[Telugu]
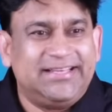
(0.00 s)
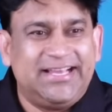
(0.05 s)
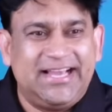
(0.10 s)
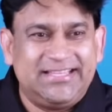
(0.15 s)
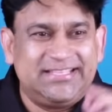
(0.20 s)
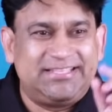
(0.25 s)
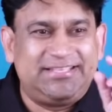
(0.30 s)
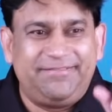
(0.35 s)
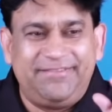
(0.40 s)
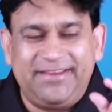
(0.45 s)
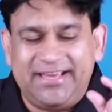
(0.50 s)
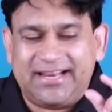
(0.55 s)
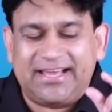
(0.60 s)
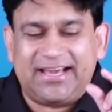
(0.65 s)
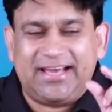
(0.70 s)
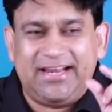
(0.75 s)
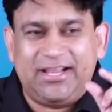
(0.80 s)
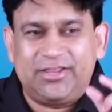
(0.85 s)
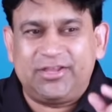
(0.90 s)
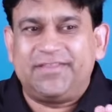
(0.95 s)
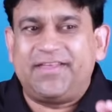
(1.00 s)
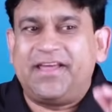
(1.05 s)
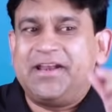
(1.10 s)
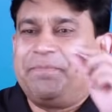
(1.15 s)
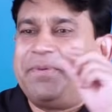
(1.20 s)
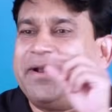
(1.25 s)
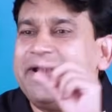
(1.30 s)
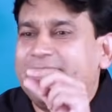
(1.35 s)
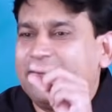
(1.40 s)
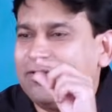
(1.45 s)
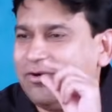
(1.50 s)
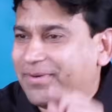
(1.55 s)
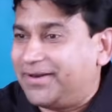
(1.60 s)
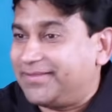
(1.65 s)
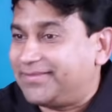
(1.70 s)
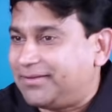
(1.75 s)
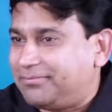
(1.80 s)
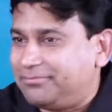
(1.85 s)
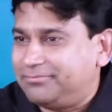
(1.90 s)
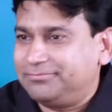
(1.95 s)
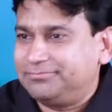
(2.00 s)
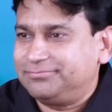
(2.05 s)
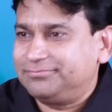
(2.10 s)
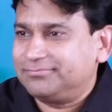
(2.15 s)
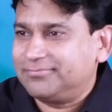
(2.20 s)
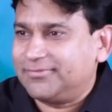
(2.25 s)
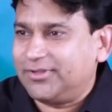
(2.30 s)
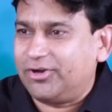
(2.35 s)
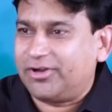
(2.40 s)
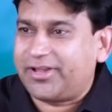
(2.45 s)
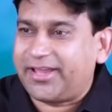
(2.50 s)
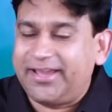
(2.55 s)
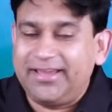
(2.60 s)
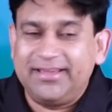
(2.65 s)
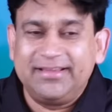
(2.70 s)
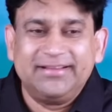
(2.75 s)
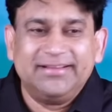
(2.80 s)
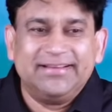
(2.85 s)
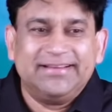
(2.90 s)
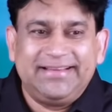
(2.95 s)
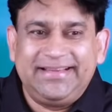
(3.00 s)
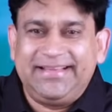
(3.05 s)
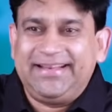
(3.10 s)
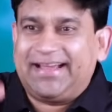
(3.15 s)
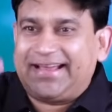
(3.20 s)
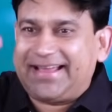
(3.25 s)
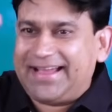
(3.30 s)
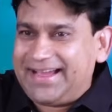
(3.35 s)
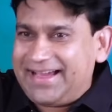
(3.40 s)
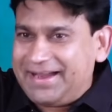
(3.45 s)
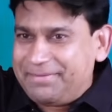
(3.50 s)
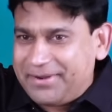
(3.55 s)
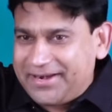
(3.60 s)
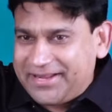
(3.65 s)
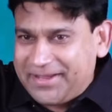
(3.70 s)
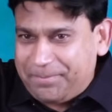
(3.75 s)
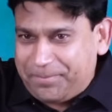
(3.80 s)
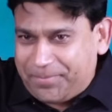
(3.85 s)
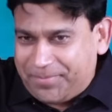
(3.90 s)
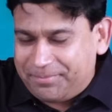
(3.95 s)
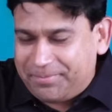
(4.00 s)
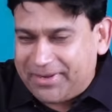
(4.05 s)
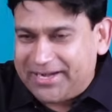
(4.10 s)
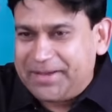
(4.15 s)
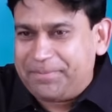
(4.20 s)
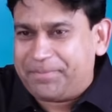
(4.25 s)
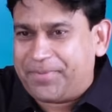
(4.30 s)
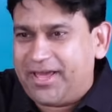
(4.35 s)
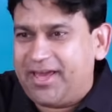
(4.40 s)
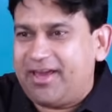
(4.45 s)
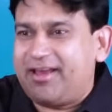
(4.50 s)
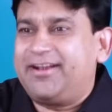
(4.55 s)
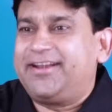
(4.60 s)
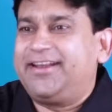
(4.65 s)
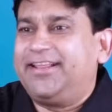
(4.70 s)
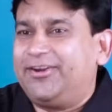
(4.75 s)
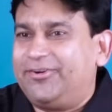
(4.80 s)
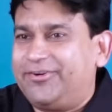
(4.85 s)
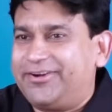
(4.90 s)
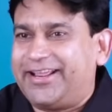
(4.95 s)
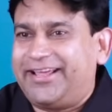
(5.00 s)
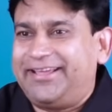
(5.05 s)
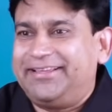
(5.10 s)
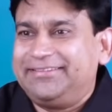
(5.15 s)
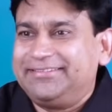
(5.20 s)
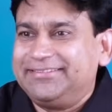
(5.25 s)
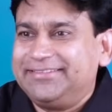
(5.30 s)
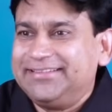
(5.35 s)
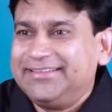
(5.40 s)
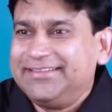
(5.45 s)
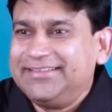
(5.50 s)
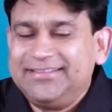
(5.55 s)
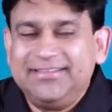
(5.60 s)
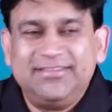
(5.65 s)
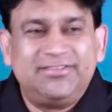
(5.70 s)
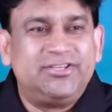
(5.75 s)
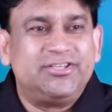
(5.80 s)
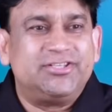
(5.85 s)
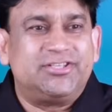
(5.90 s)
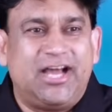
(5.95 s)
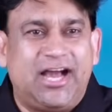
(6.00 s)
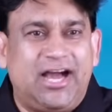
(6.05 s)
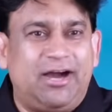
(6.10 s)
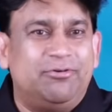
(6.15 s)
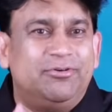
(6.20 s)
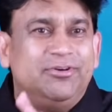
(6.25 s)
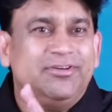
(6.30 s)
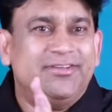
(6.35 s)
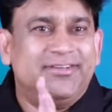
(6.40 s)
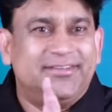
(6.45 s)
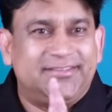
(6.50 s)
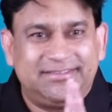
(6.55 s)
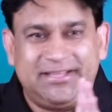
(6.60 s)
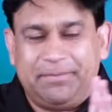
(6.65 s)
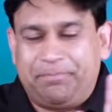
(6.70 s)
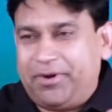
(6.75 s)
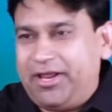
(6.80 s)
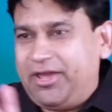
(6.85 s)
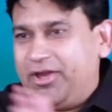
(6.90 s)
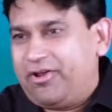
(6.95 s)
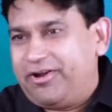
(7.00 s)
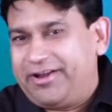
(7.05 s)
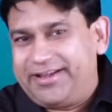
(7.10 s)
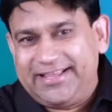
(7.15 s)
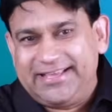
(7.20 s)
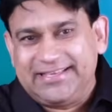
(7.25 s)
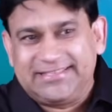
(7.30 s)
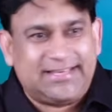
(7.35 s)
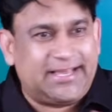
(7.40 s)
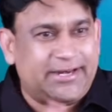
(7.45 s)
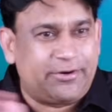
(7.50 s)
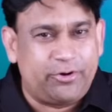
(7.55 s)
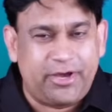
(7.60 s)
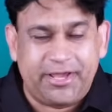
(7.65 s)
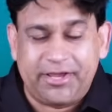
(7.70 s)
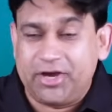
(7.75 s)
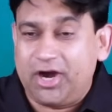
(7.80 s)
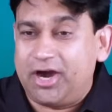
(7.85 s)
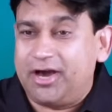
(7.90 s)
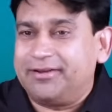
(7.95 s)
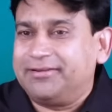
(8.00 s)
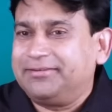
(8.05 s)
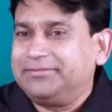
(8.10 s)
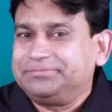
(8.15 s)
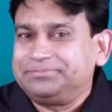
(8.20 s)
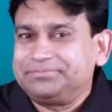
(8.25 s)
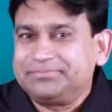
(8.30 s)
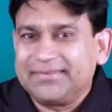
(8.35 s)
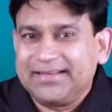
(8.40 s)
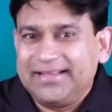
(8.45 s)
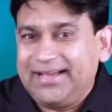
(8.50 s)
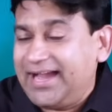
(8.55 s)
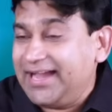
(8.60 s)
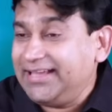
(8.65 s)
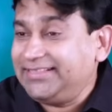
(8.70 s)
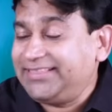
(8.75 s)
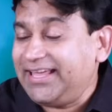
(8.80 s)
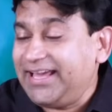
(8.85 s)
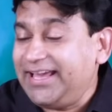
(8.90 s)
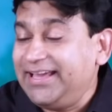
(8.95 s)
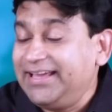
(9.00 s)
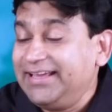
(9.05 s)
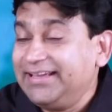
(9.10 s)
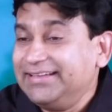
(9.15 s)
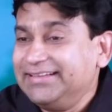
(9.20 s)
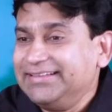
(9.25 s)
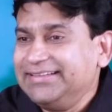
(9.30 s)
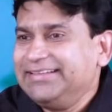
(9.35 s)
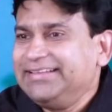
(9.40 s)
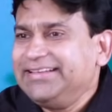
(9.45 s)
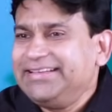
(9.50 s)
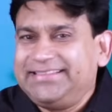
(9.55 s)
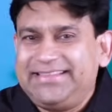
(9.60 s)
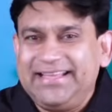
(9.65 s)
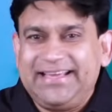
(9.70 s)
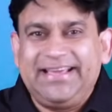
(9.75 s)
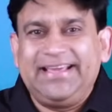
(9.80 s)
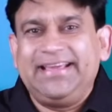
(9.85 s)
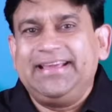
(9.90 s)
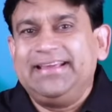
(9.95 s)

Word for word: ఏది సివియర్గా లేదో దాన్ని పెండింగ్లో పెడతాం ఓకే ఈ రకంగా మనకి మనకి ప్రయారిటీలు ఉంటాయి దిస్ ఈజ్ హౌ ద ప్రయారిటీస్ ఆర్ గోయింగ్ ఆన్ అయితే ఇది